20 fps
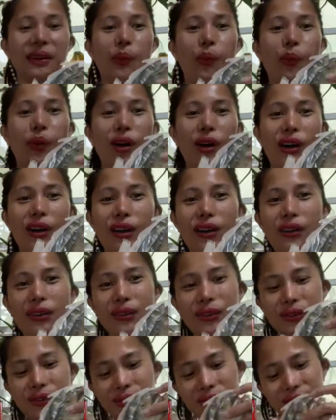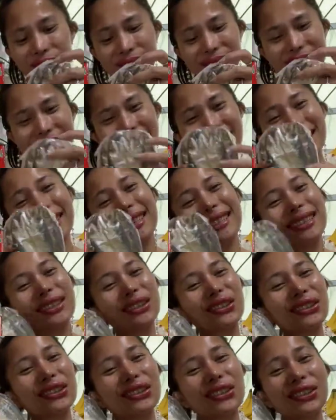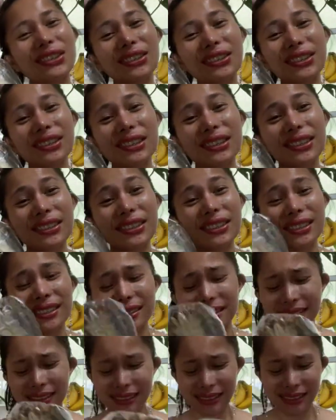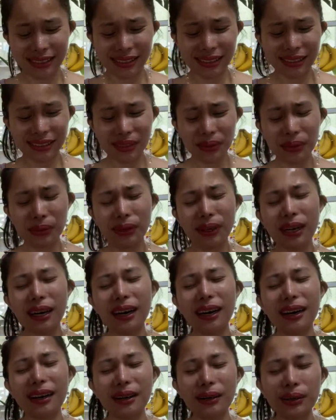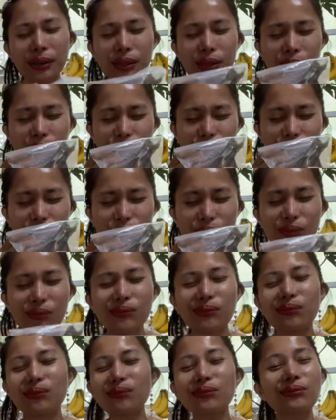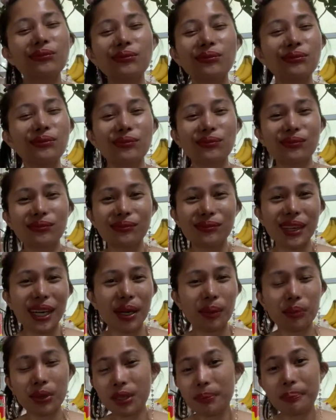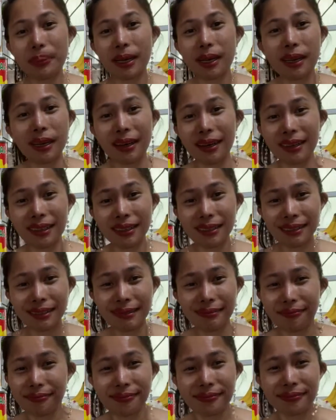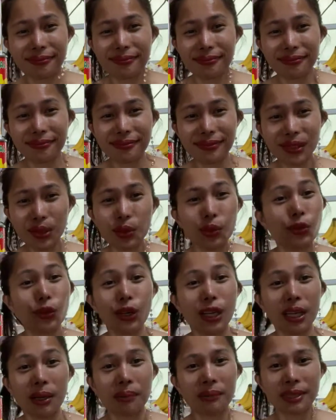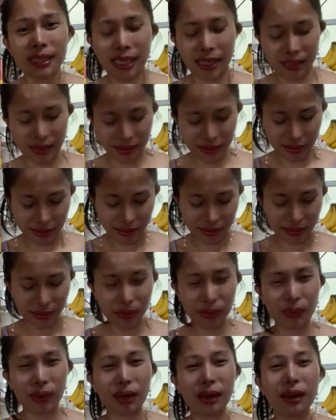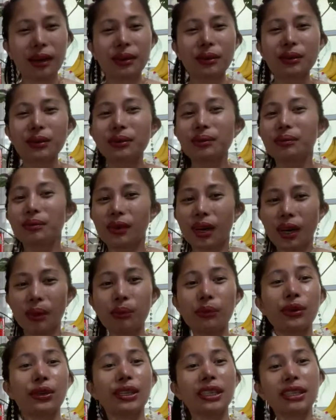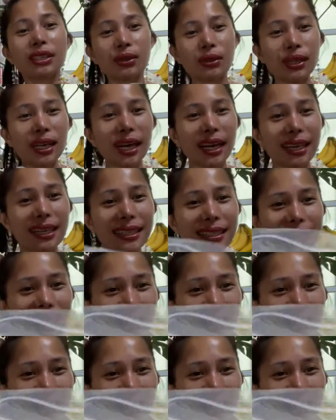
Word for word: Wow. Patuyo. Wow. Hmm, amoy pa lang. Ulam na. Wow. Amoyin nyo guys.